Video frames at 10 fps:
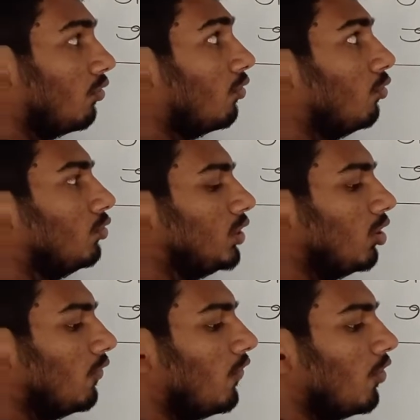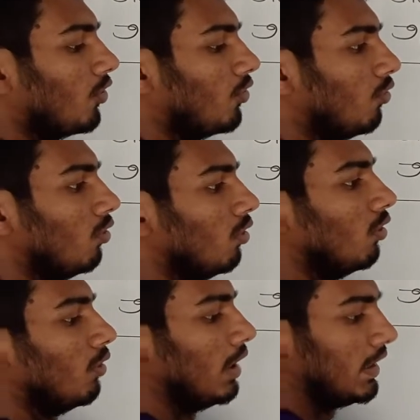টু জিরো ফোর টু
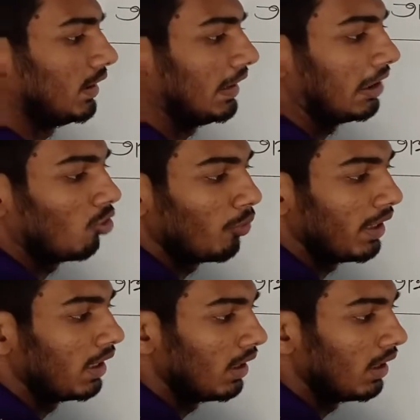এর সাথে কী করবে